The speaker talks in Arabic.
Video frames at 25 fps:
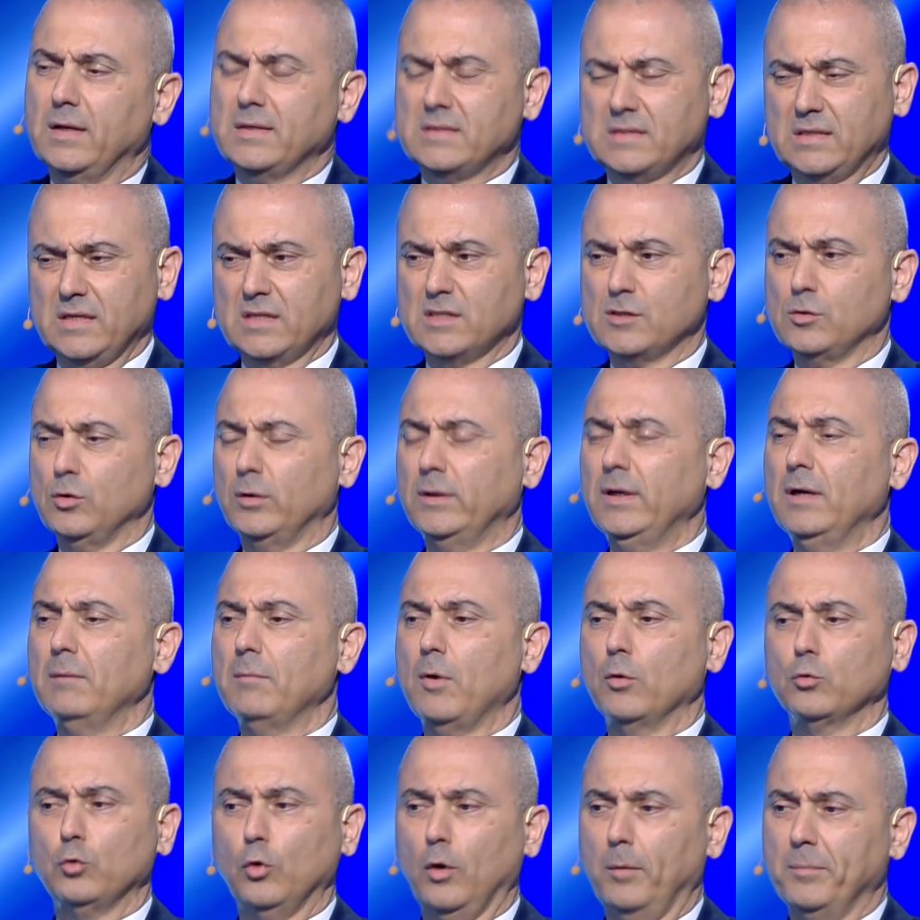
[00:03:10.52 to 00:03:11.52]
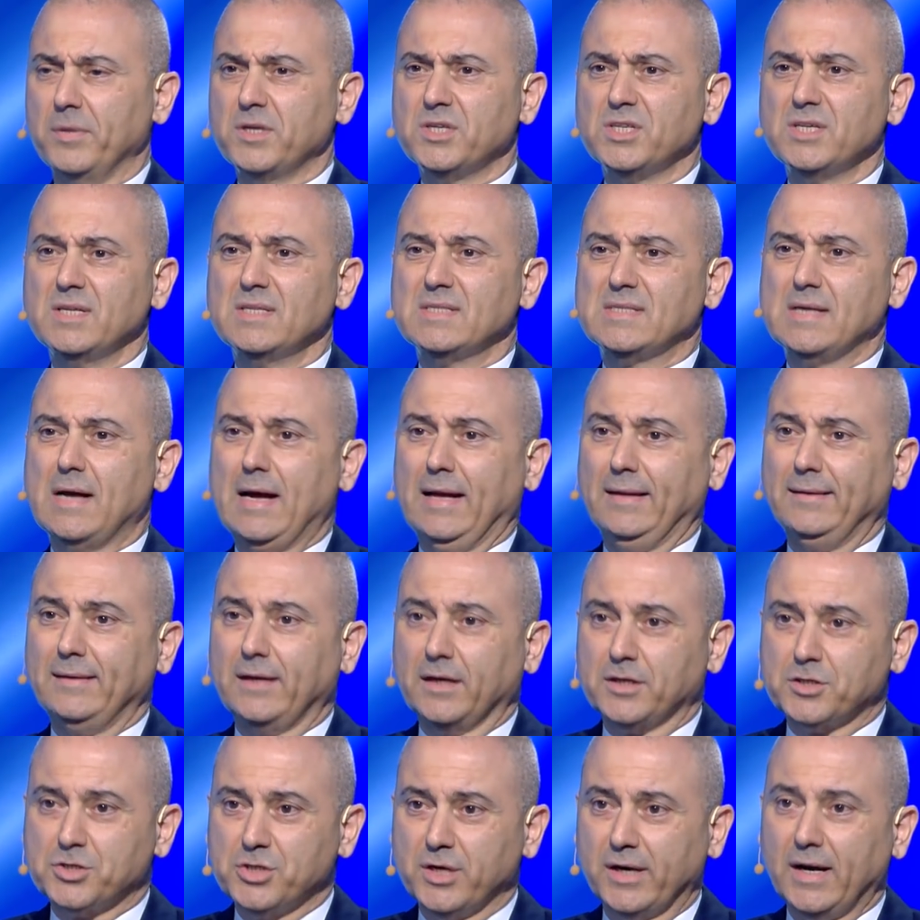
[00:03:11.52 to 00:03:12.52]
استاذ الموضوع مش إذا عندك
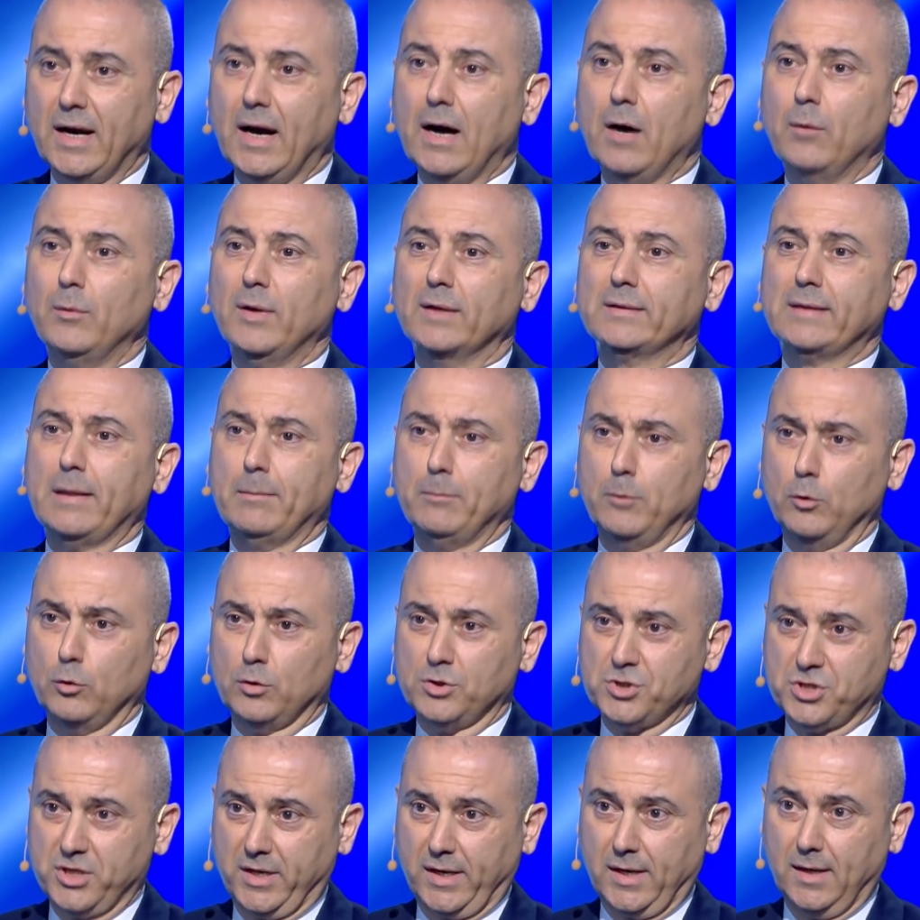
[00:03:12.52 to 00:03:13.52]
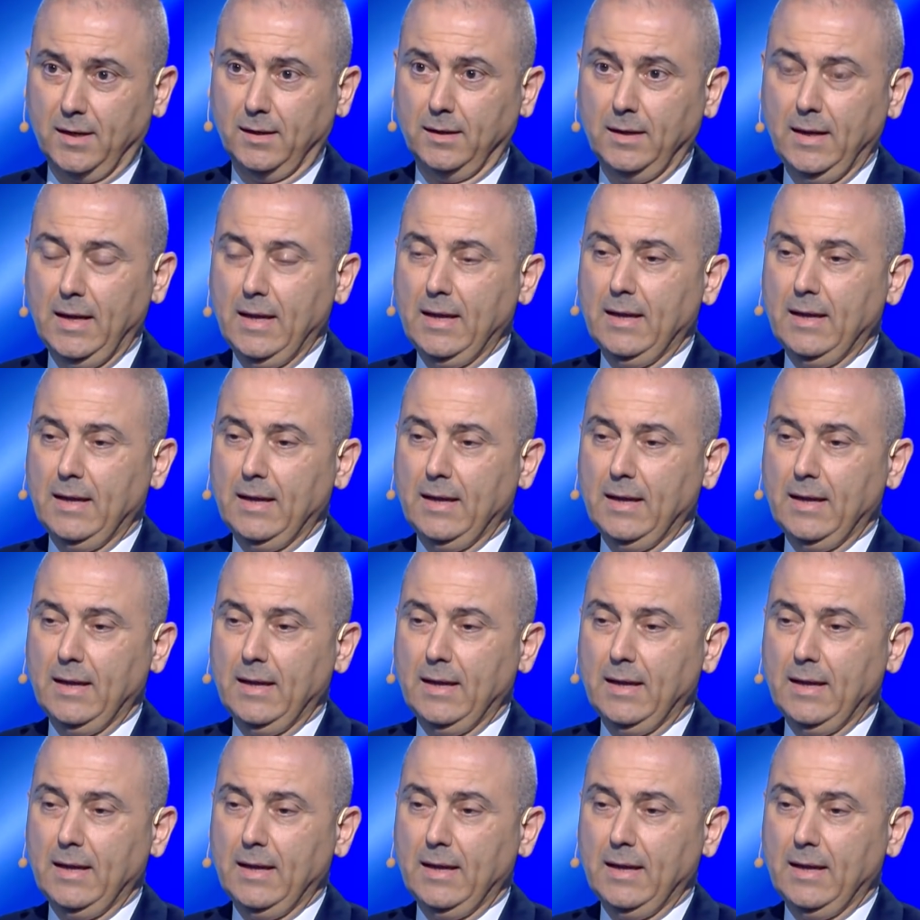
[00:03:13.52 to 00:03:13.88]
جرأة أو لا تملك جرأة م.